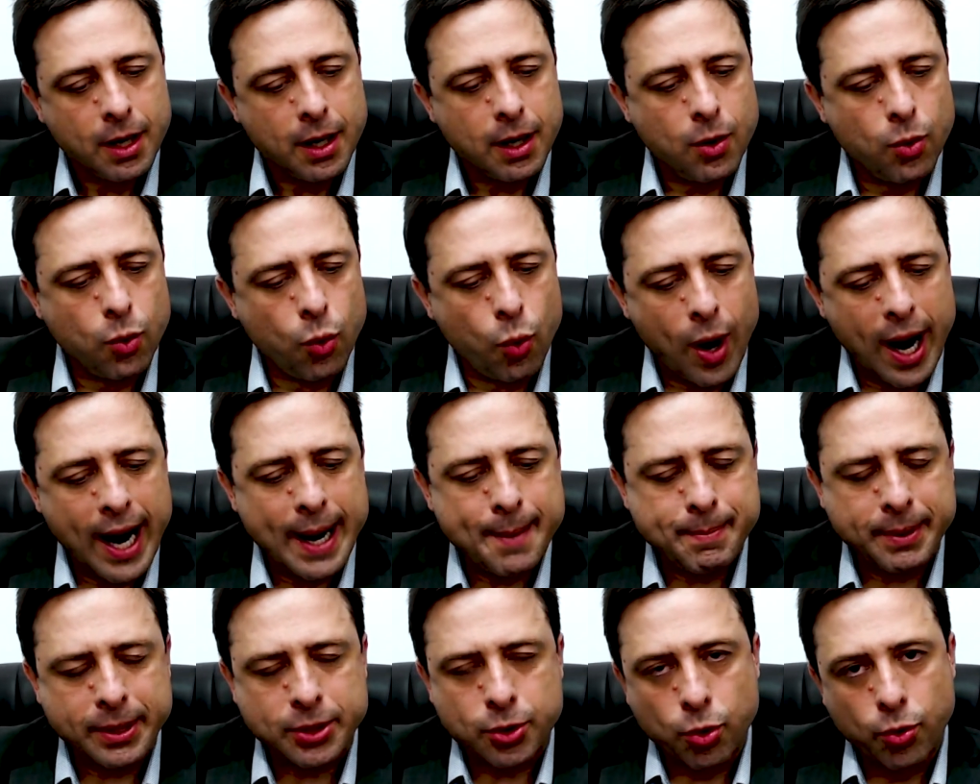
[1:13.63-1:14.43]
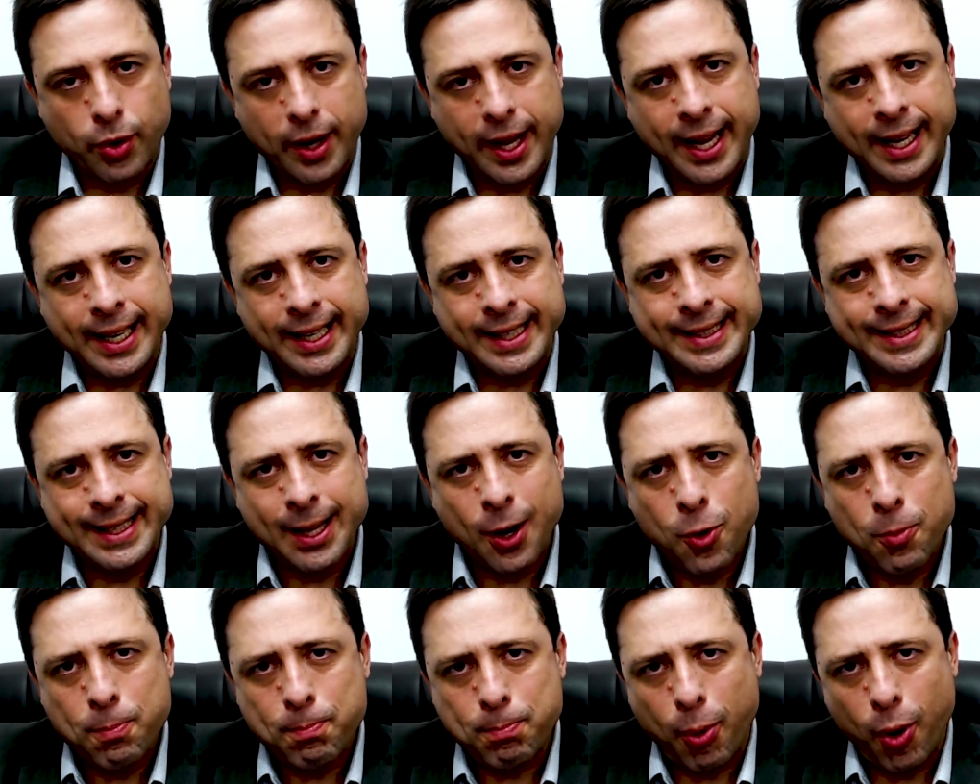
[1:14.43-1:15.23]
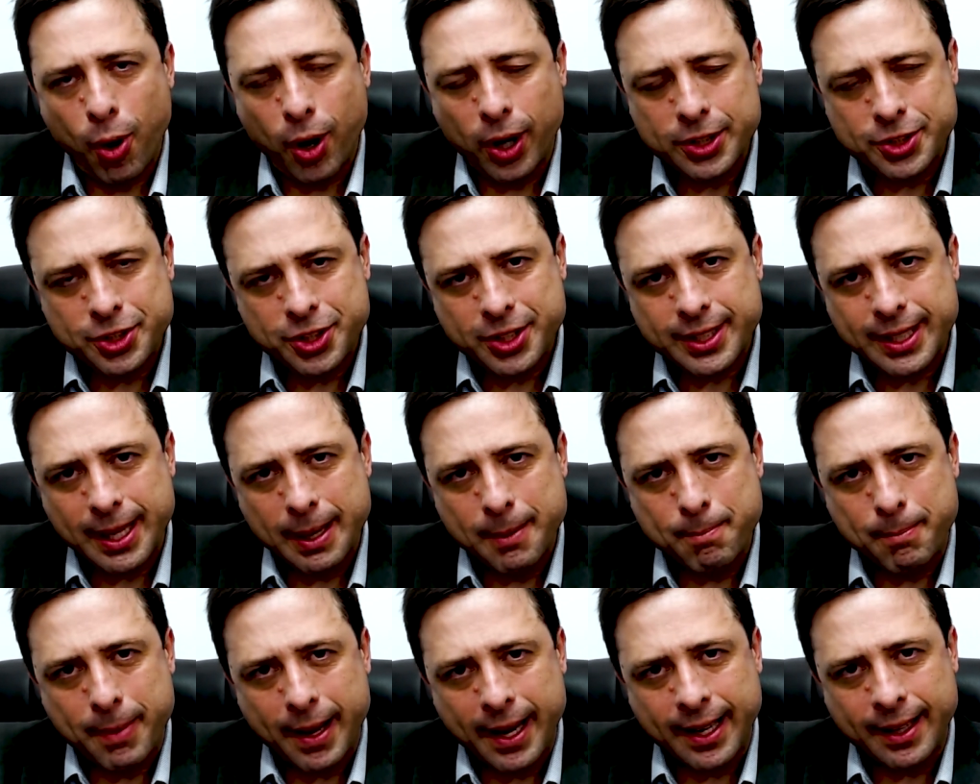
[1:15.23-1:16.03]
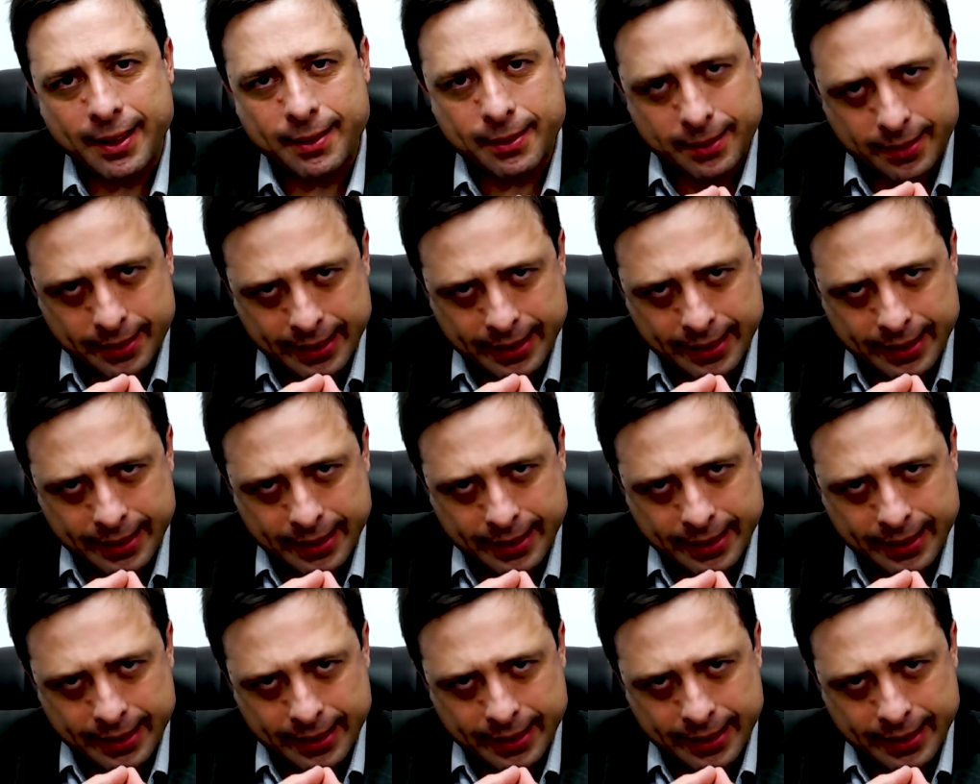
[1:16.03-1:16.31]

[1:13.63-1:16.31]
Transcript: O árbitro, ele não pode também